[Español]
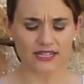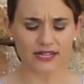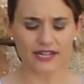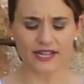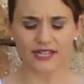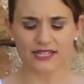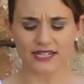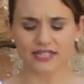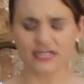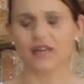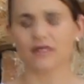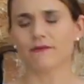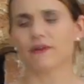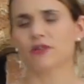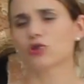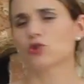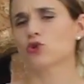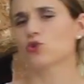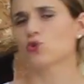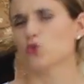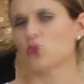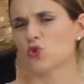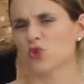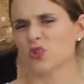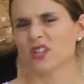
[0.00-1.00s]
galletas que más
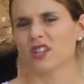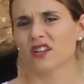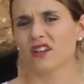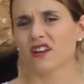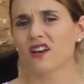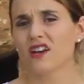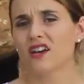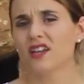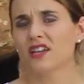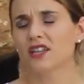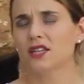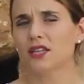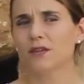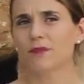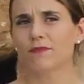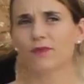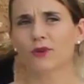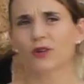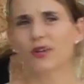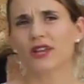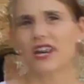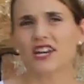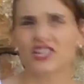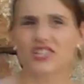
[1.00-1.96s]
os gusten, tipo